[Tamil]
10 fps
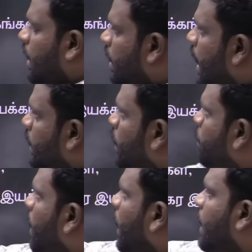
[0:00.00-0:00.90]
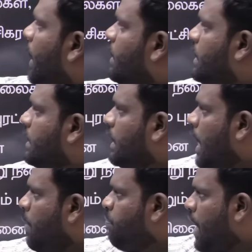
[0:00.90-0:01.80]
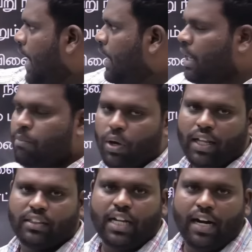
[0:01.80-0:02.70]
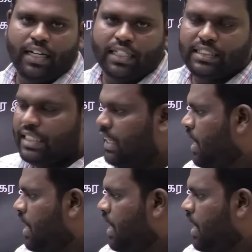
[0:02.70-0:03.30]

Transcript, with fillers: அடுத்தது பாருங்க டே சிக்ஸில் ஐஎன்எம் உடைய தேர்ட் டெஸ்ட்டு